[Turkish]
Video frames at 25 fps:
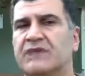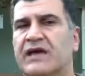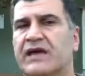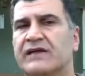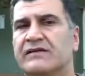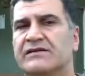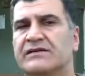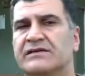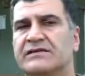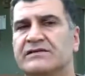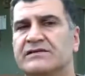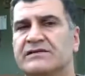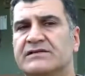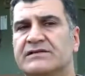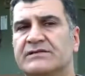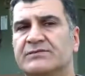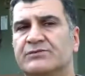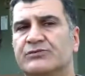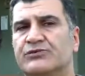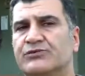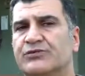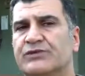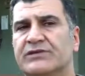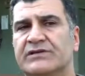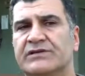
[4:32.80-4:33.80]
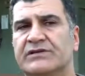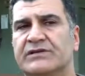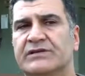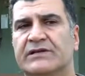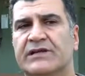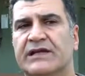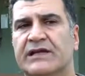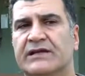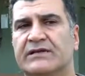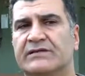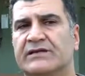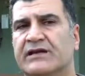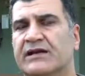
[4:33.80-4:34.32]
herkesi bütün
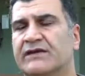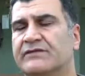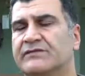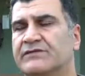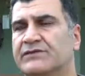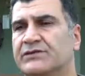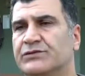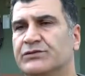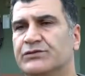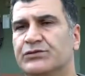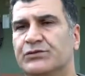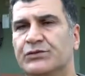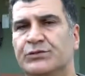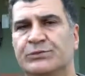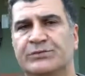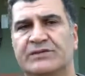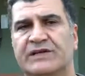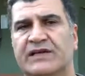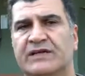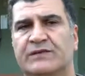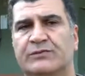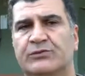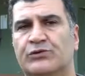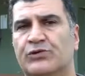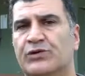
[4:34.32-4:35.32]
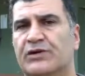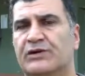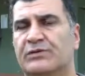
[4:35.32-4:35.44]
Iğdırlara davet ediyorum. Gelip